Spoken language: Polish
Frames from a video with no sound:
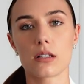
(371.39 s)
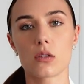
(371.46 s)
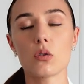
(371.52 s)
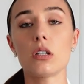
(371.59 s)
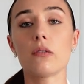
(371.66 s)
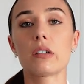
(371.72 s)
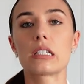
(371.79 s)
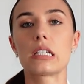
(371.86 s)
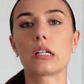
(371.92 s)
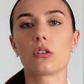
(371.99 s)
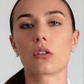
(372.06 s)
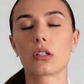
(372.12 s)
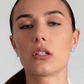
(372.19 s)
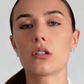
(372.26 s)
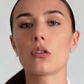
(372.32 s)
stresu, im więcej
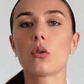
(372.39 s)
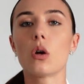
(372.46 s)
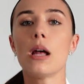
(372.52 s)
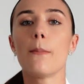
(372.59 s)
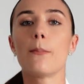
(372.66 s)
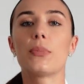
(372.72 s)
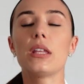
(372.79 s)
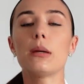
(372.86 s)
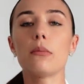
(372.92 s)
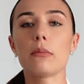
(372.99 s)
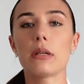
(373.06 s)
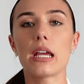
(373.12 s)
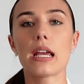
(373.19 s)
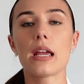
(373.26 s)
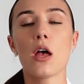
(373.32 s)
kortyzolu, tym
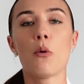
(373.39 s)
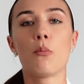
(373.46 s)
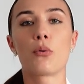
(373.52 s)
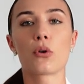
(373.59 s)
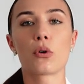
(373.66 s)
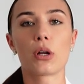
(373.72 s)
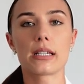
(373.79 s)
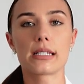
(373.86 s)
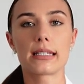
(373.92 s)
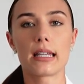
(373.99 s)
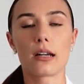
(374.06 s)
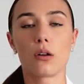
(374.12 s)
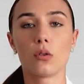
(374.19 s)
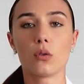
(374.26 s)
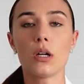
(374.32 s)
mniej
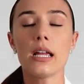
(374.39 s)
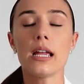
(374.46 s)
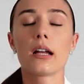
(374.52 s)
progesteronu.